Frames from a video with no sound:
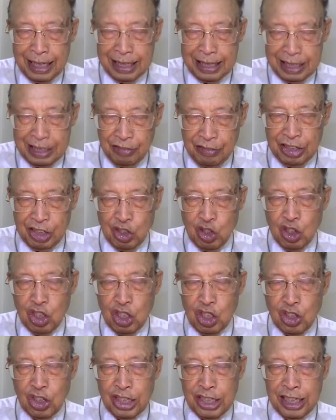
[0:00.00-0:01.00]
ชีวิตของ ข
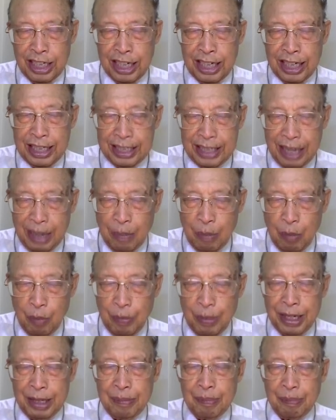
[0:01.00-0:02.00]
น่อยจะบ่เป็น
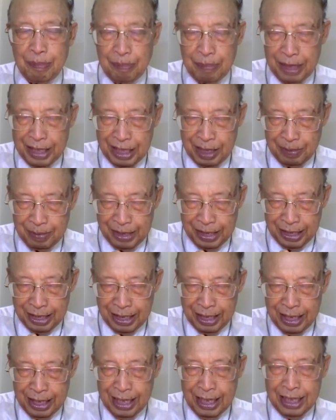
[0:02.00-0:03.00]
เหมือนเดิมอีก
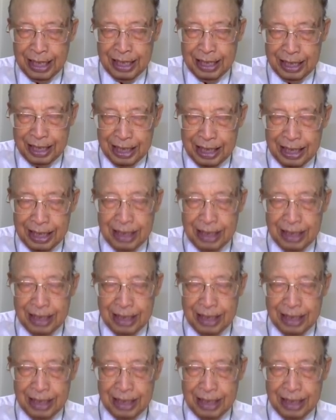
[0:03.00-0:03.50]
จึง